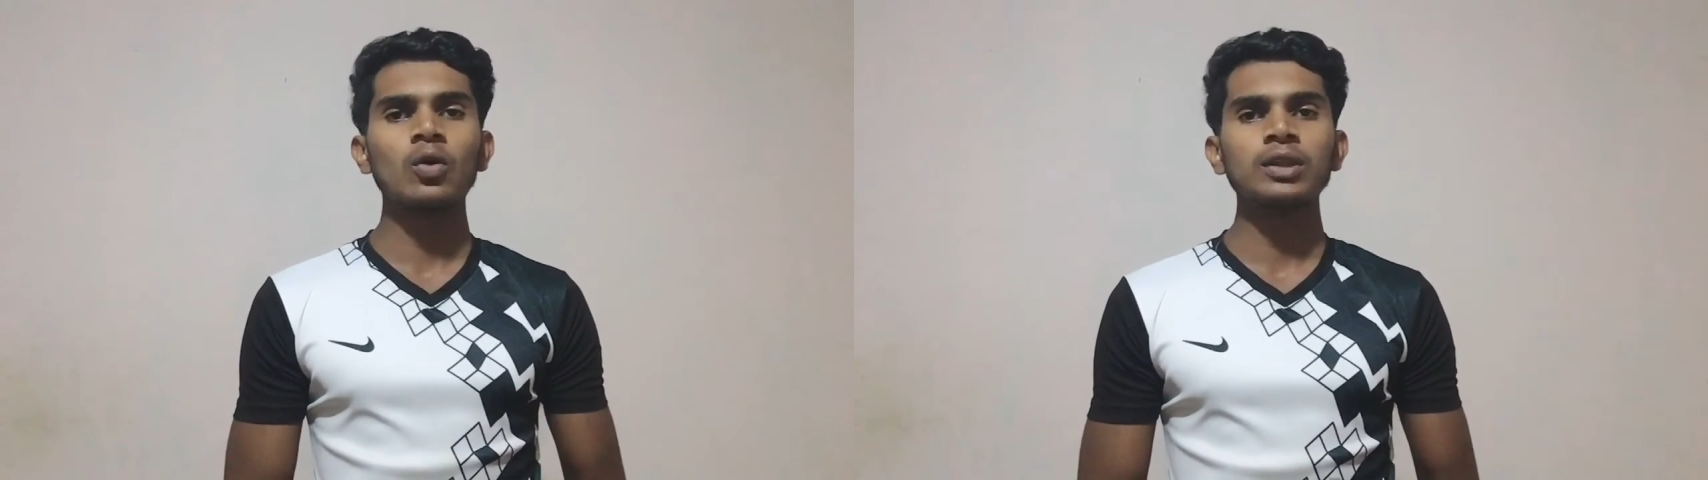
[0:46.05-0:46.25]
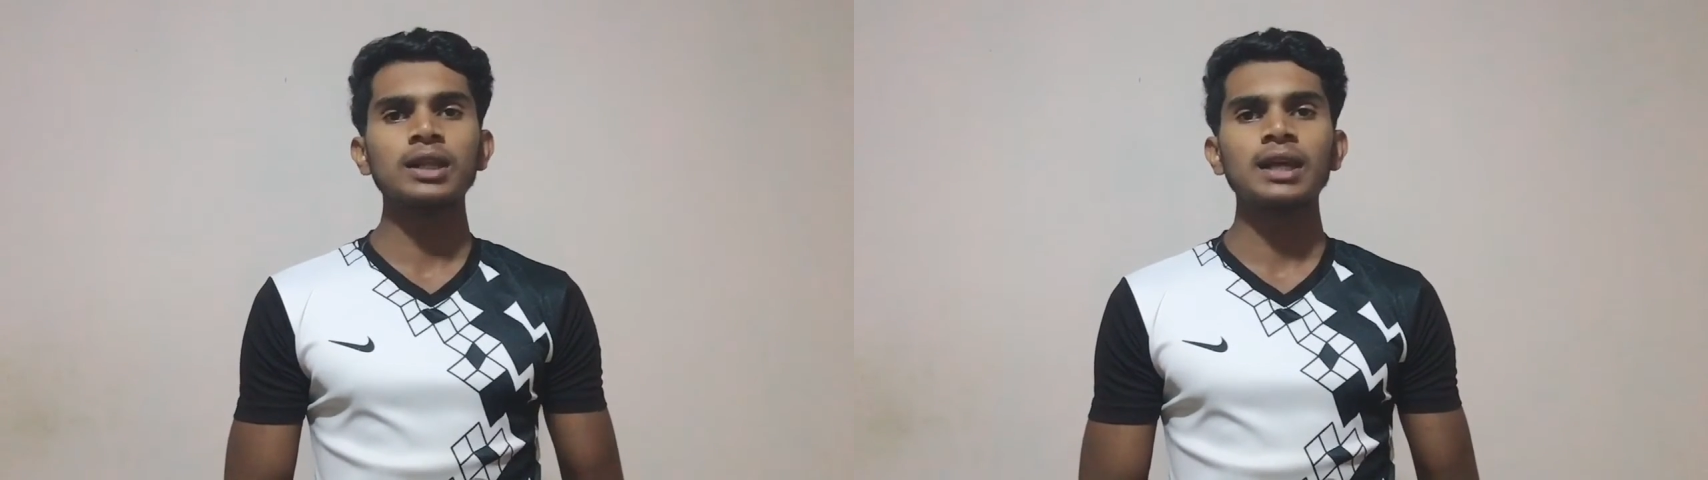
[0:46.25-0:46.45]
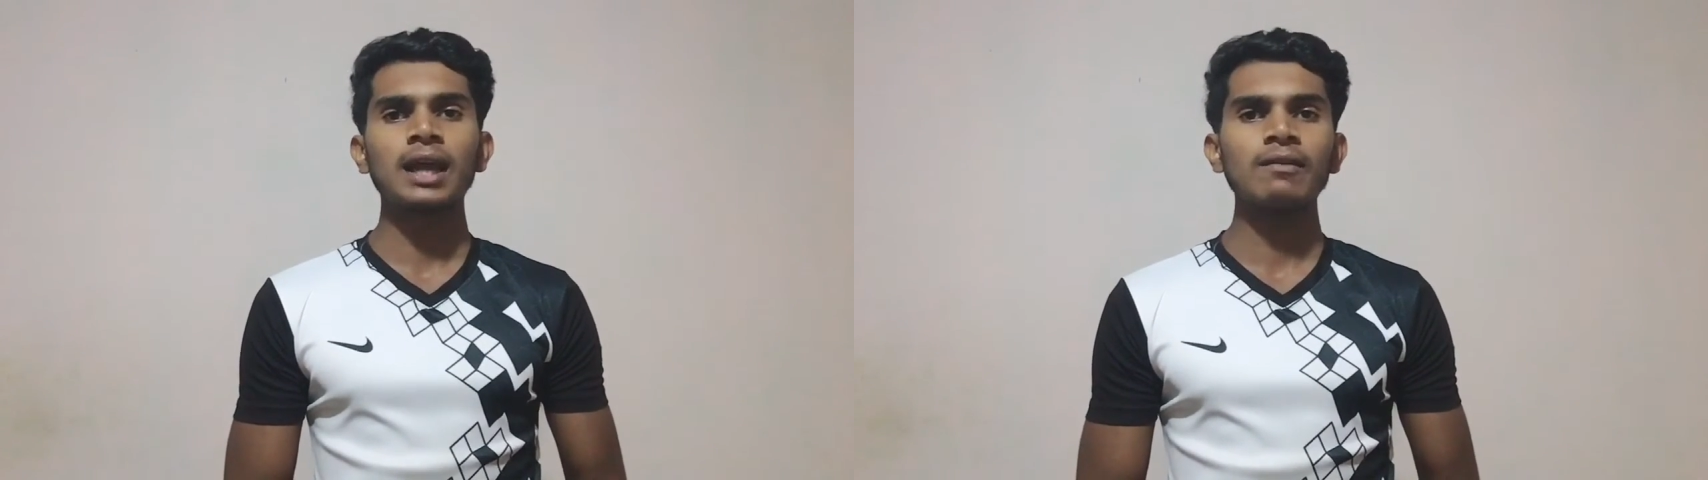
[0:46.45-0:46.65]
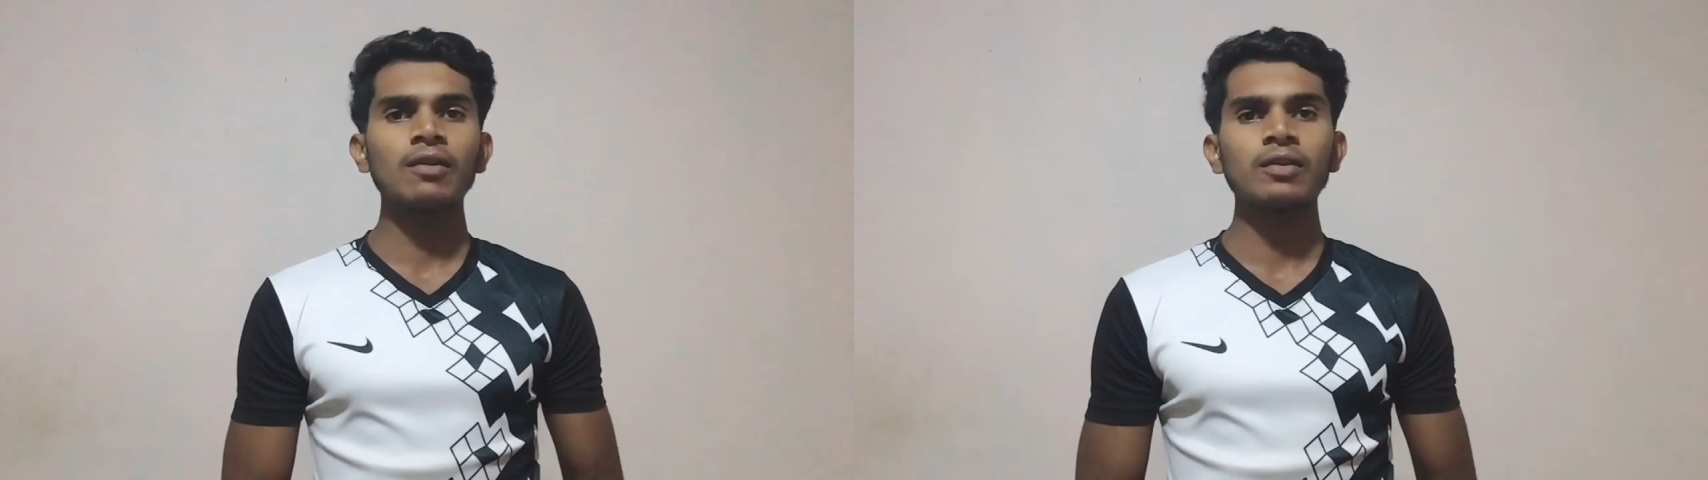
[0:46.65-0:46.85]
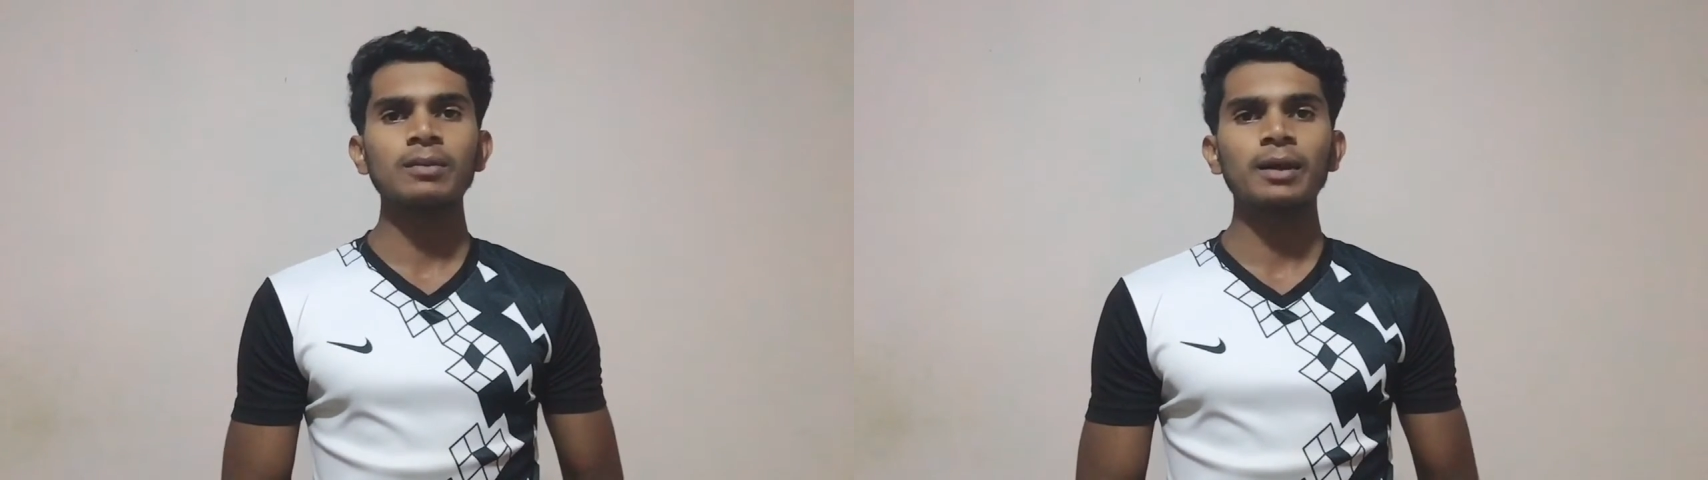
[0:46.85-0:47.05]
வந்து நீங்கள் லைவாக
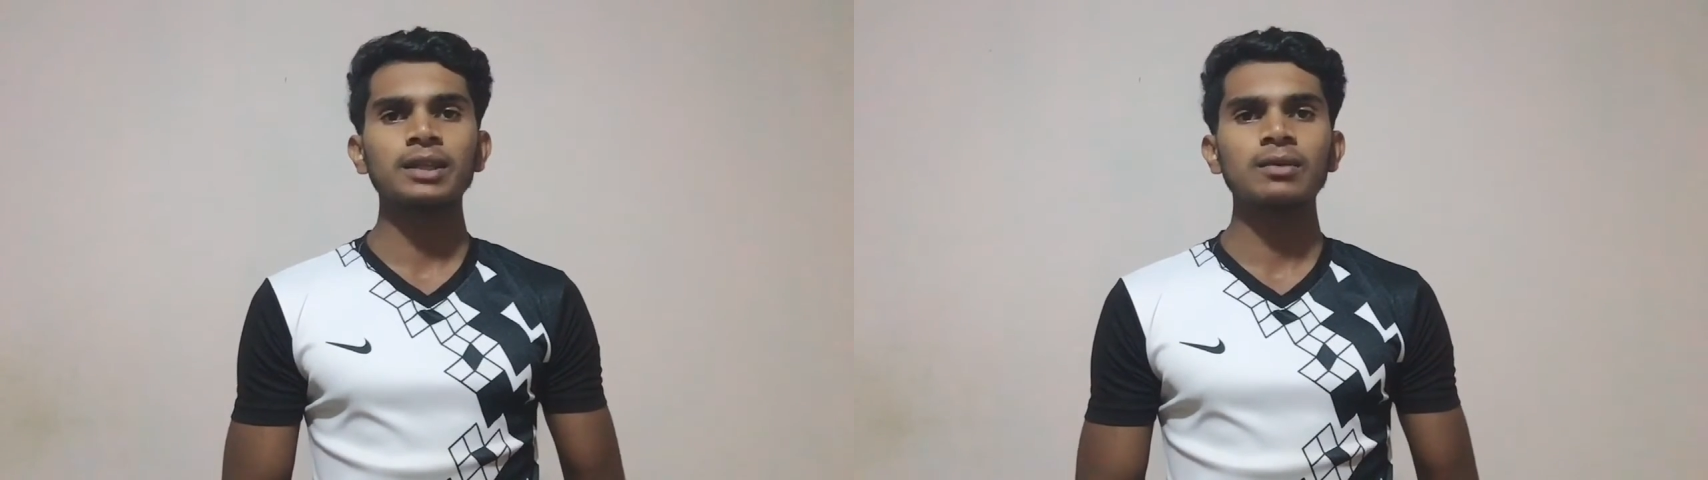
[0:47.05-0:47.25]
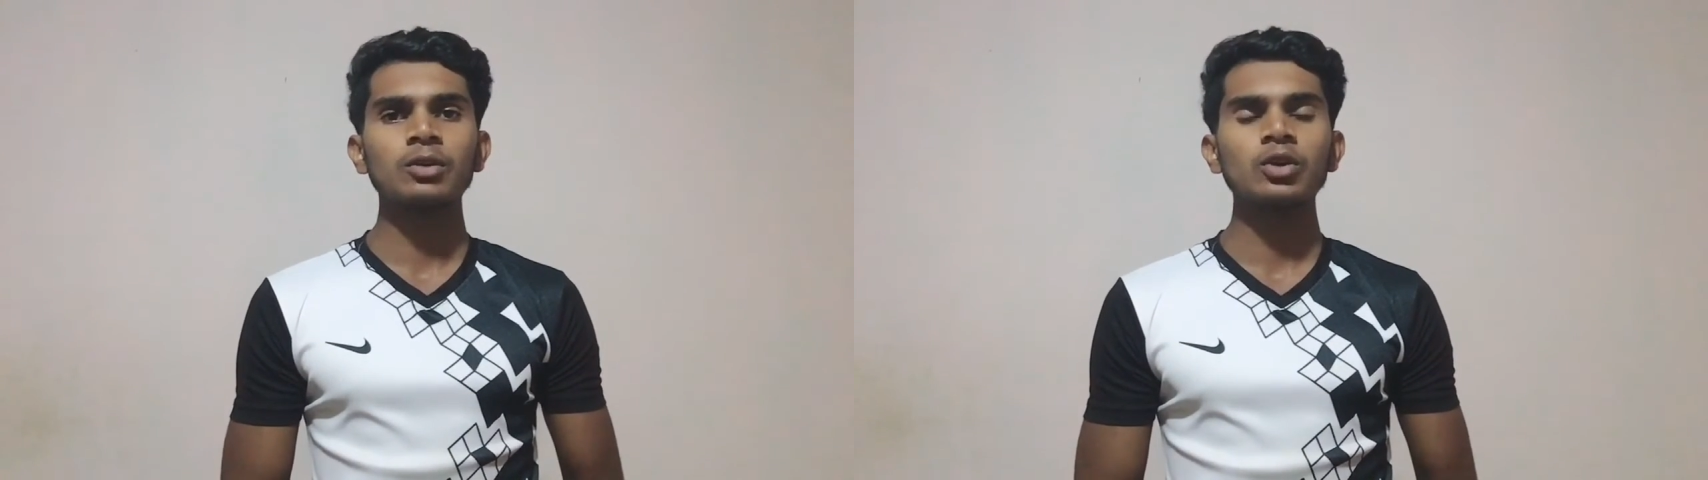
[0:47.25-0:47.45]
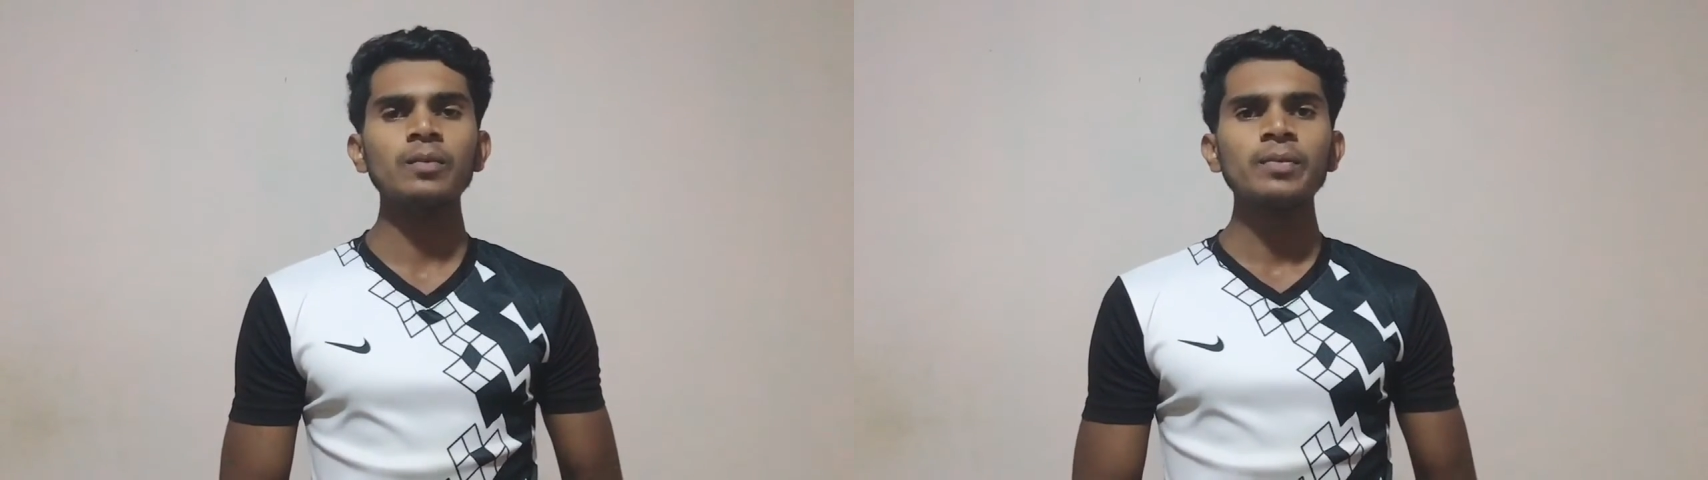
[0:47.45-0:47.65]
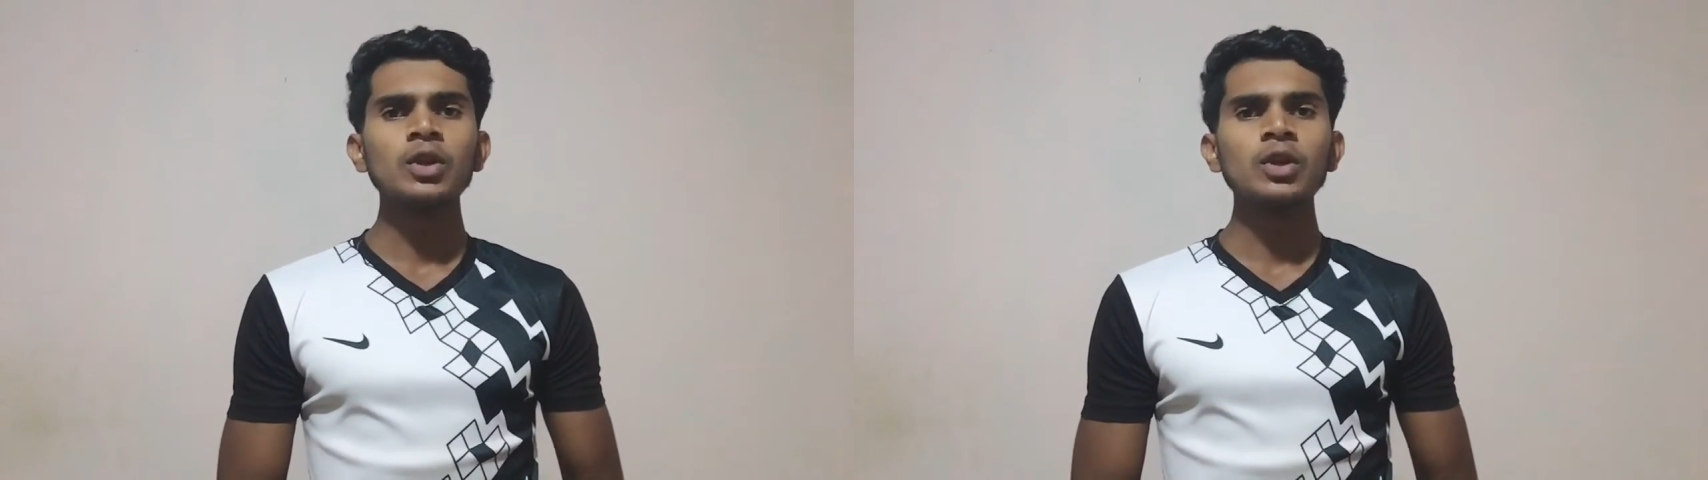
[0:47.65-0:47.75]
வந்து பார்த்துருக்க முடியும்